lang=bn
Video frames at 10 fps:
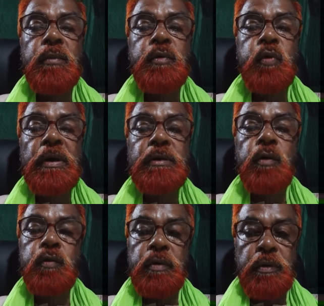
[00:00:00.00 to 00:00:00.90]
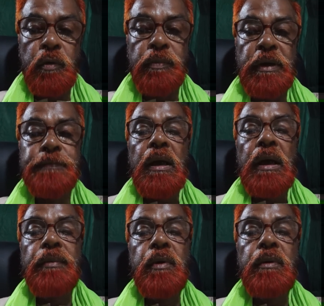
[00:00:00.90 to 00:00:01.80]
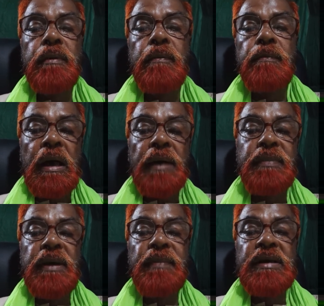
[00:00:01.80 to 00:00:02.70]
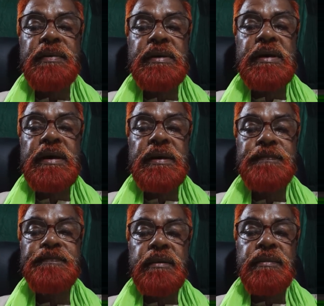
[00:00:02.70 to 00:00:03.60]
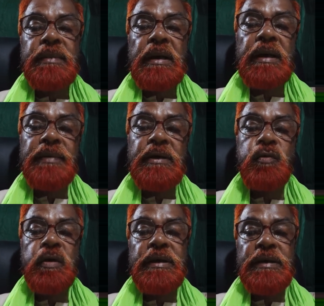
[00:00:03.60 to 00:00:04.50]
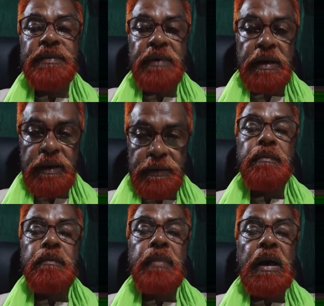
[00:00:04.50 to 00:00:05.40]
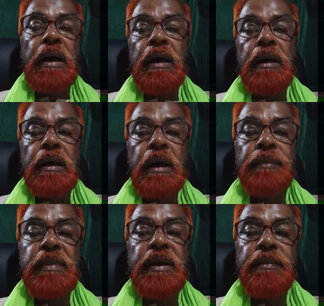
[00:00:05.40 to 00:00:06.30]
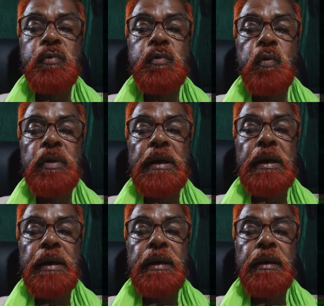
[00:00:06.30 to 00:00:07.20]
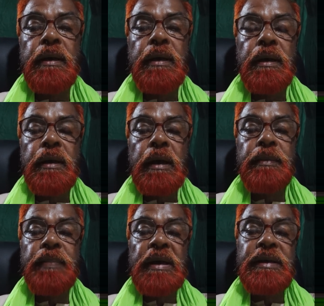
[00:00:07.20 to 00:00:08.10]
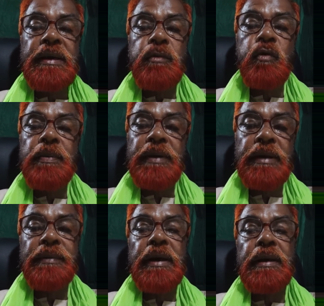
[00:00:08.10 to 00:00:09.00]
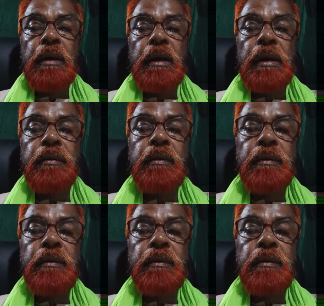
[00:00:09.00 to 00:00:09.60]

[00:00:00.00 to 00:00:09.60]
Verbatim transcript: চোখের যত্ন নিতে হবে এবং আপনি মাঝে মাঝে ঠান্ডা পানি চোখে দিতে পারেন বা আপনি চোখকে আপনি পানি দিয়ে ধুয়ে ফেলতে পারেন এবং